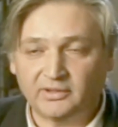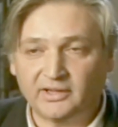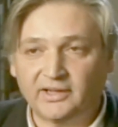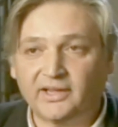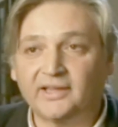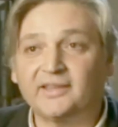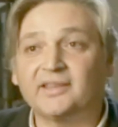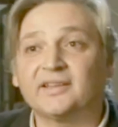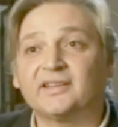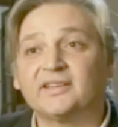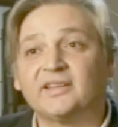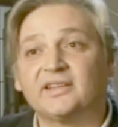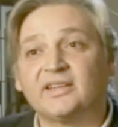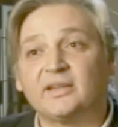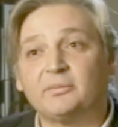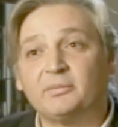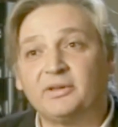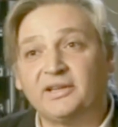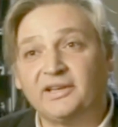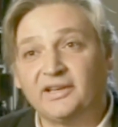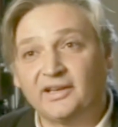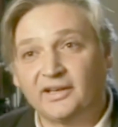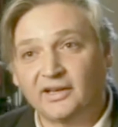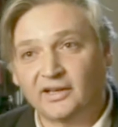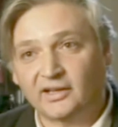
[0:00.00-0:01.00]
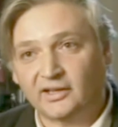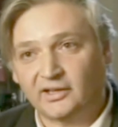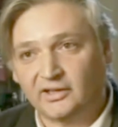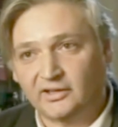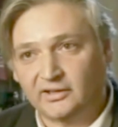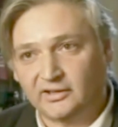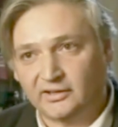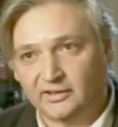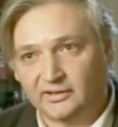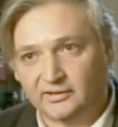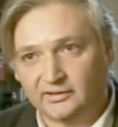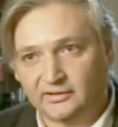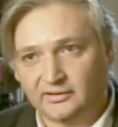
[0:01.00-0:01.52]
يعني أيضا تنتمي إلى
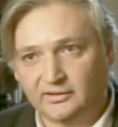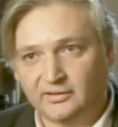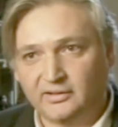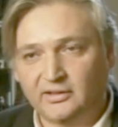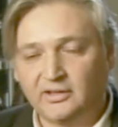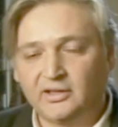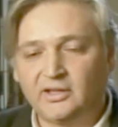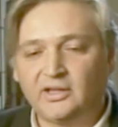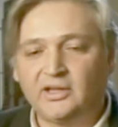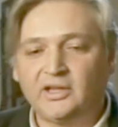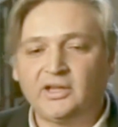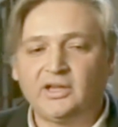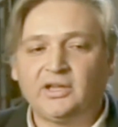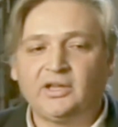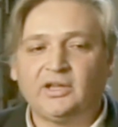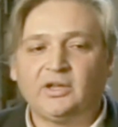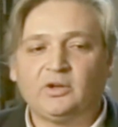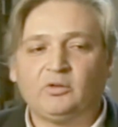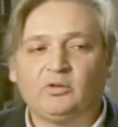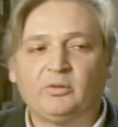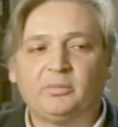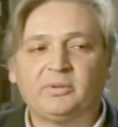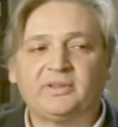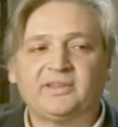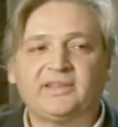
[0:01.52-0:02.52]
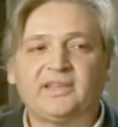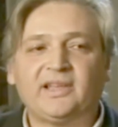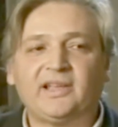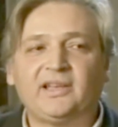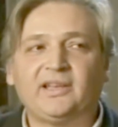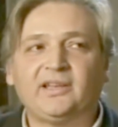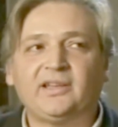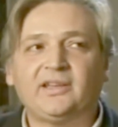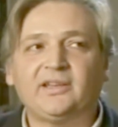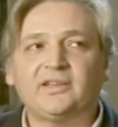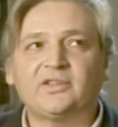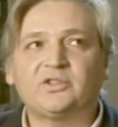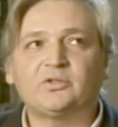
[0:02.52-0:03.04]
الأقليات
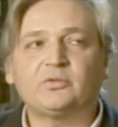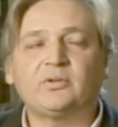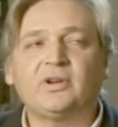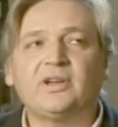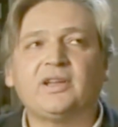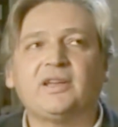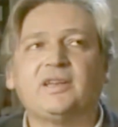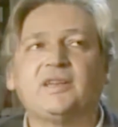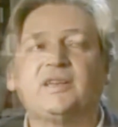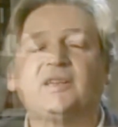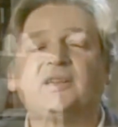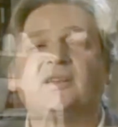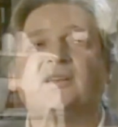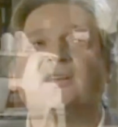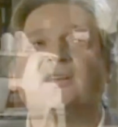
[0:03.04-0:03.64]
وبالتالي السؤال